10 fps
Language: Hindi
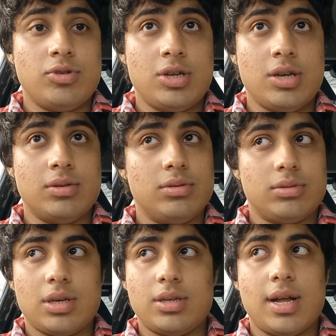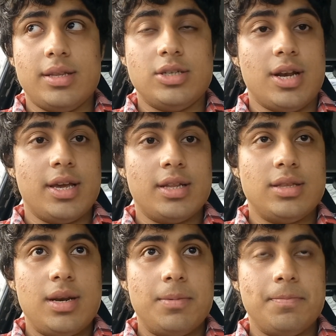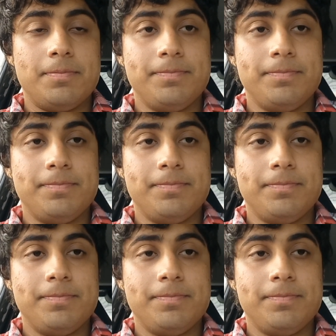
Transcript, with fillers: उसे के साथ ही चलेंगे अंदर